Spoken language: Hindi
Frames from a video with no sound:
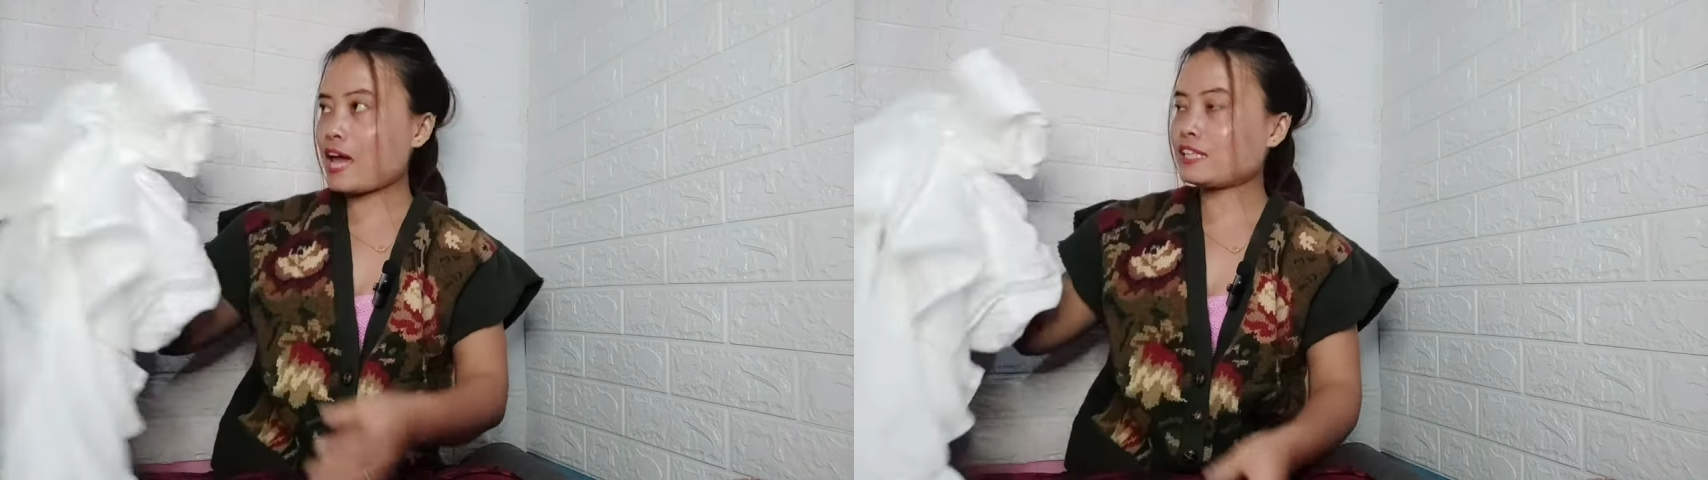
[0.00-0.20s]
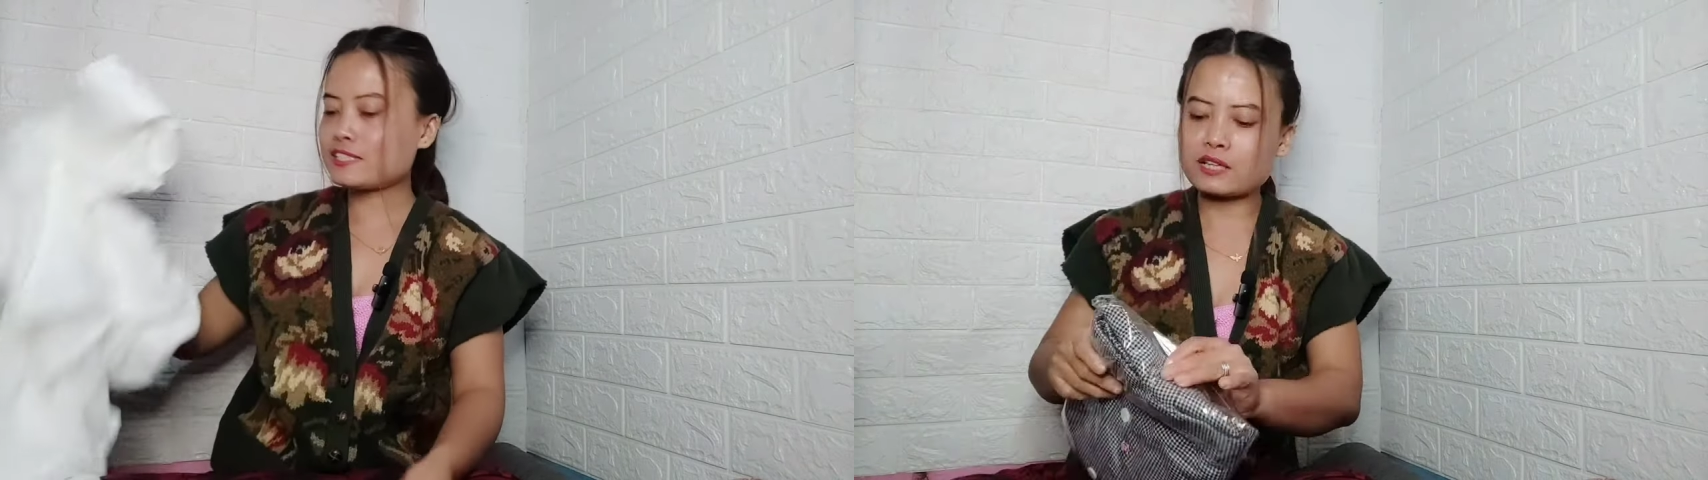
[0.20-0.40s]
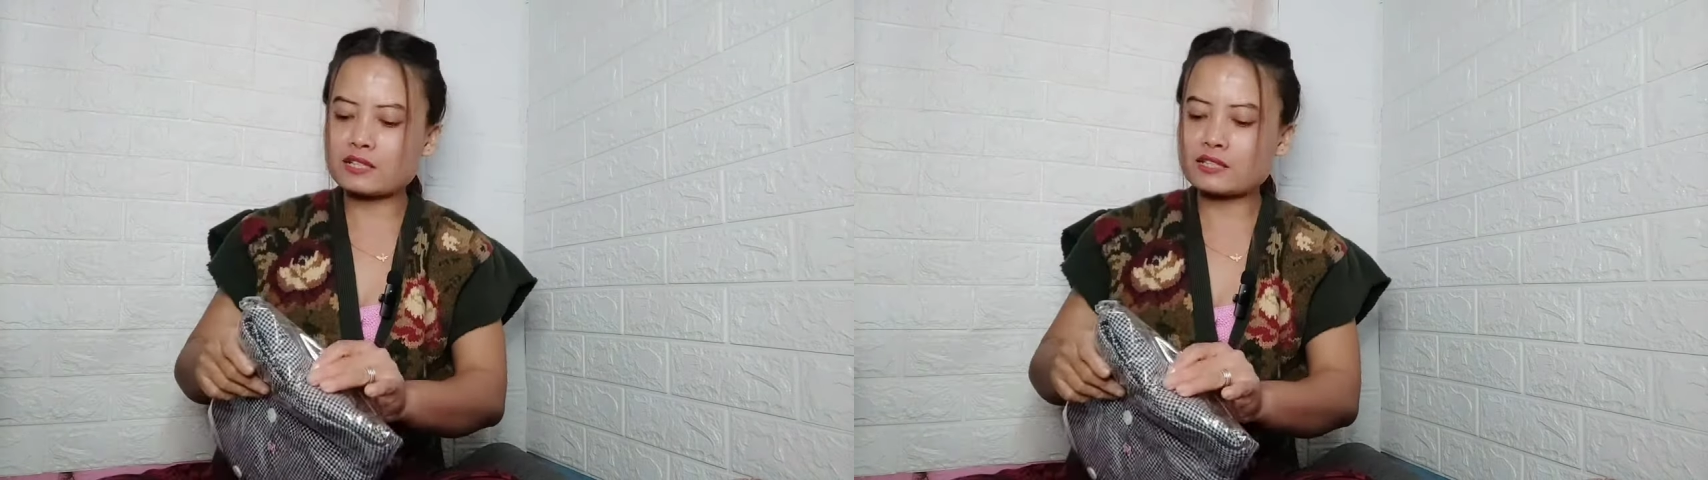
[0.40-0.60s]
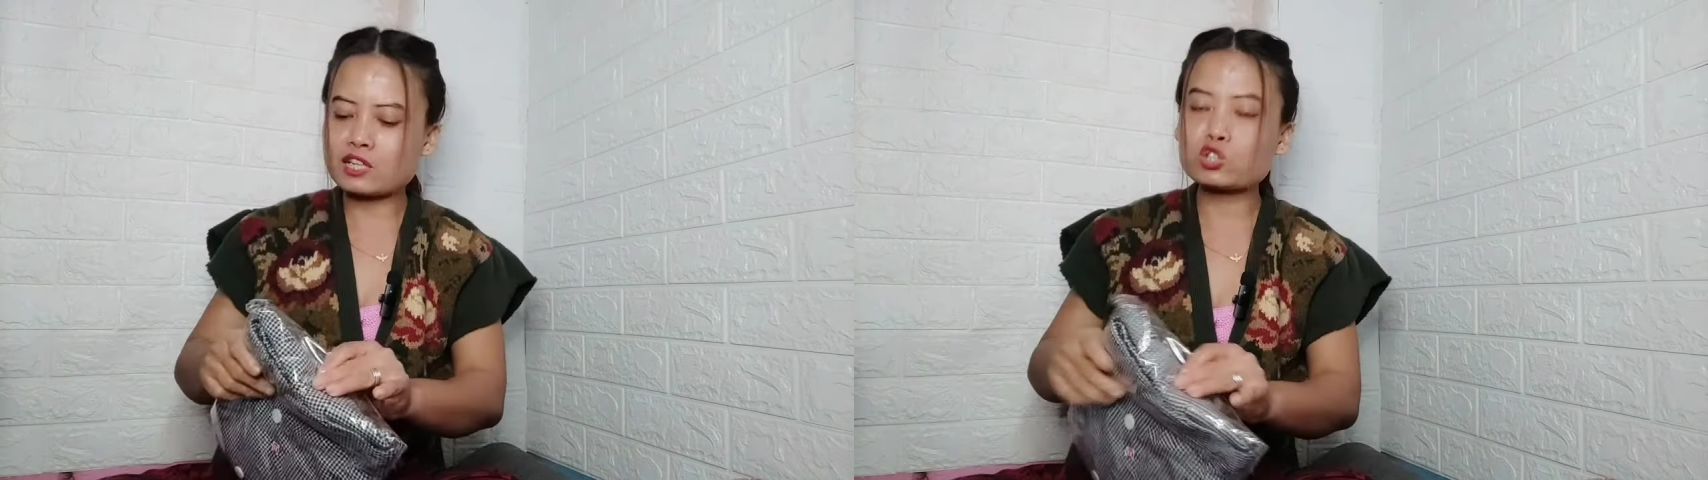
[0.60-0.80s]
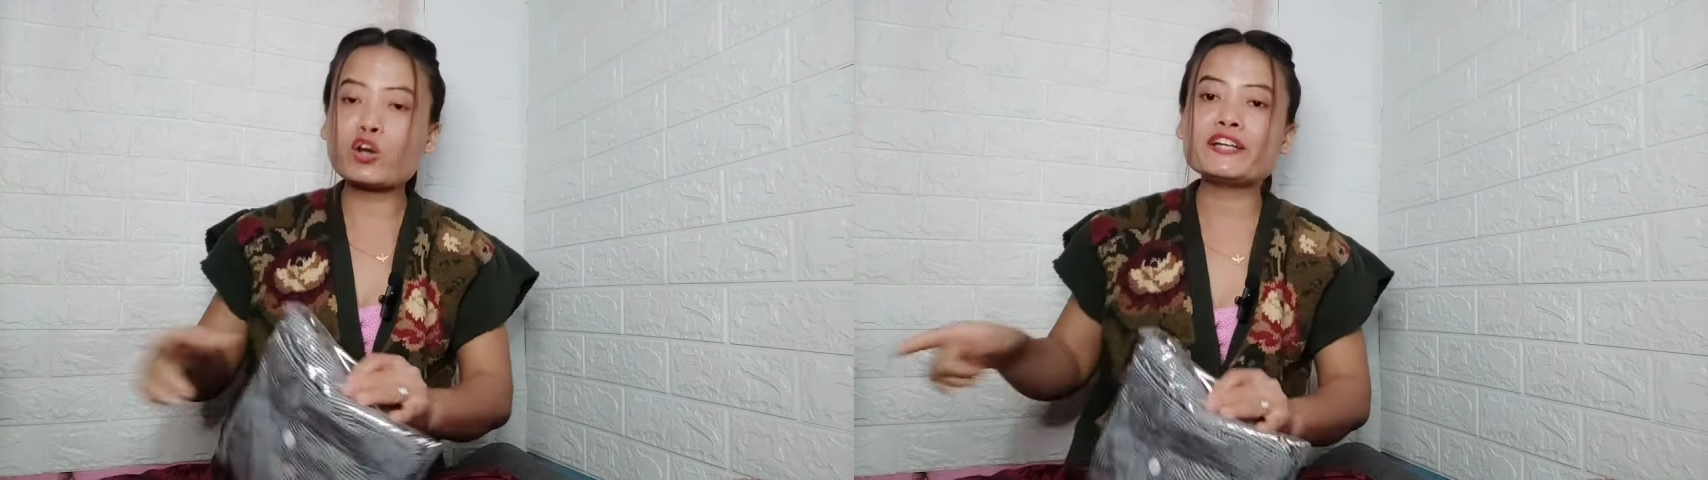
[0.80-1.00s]
एंड साइज
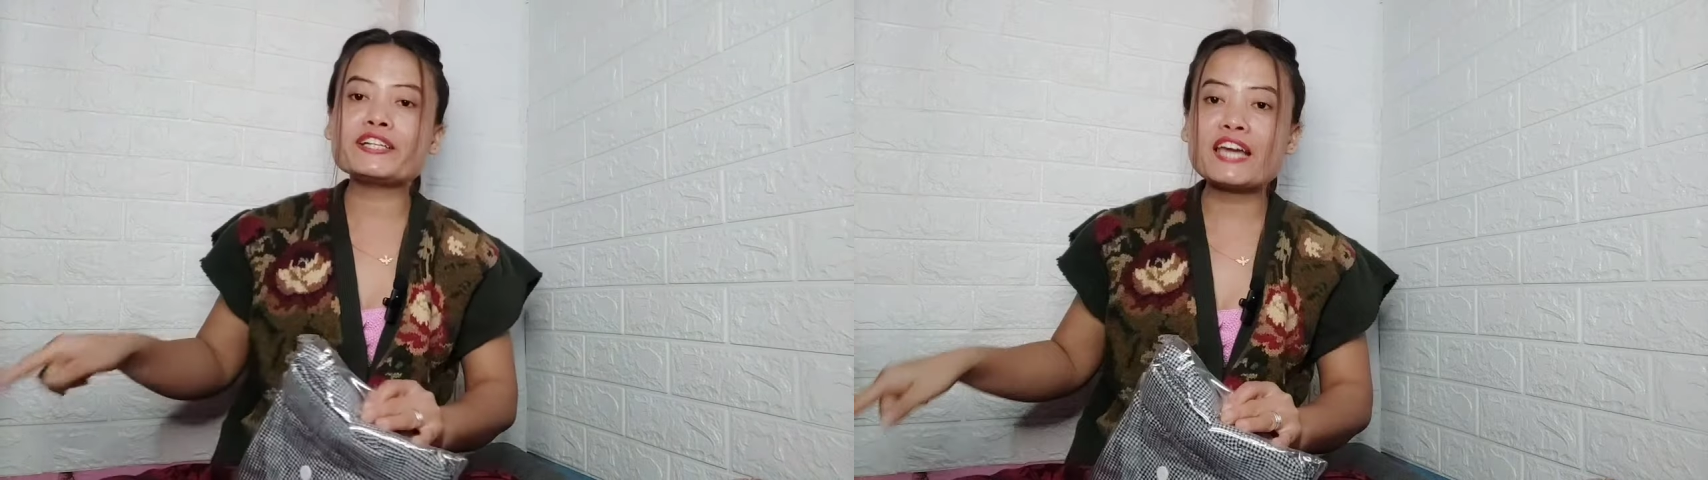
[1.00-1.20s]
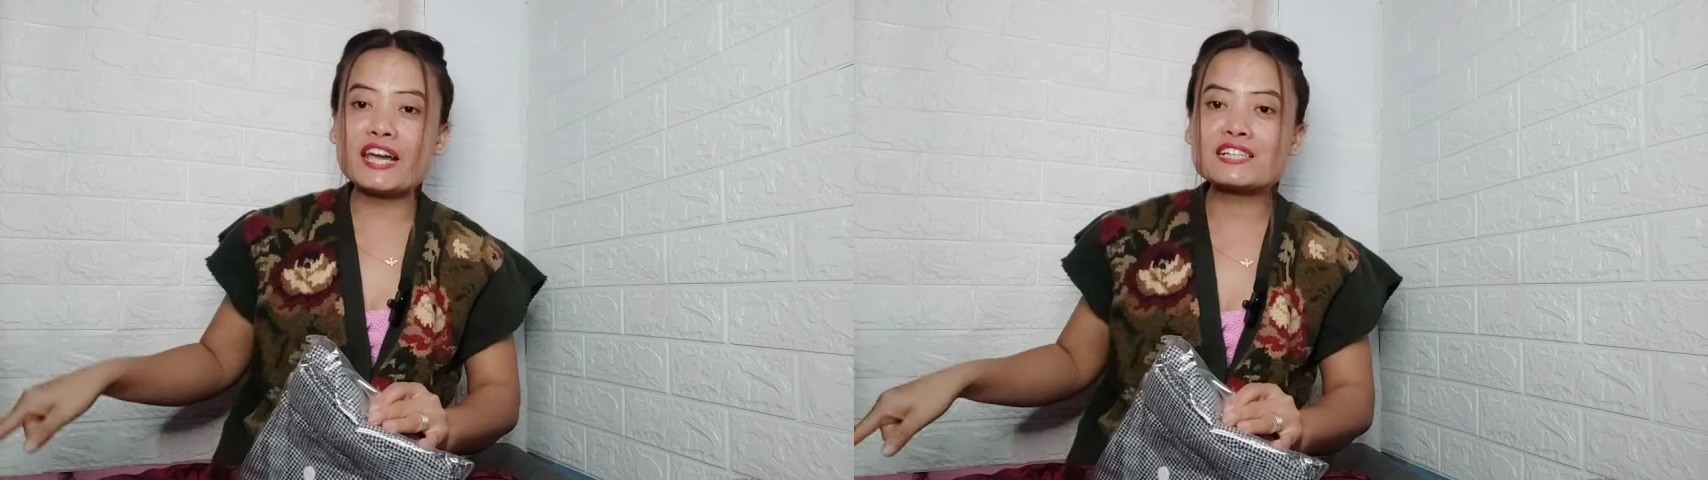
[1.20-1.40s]
का ट्वेंटी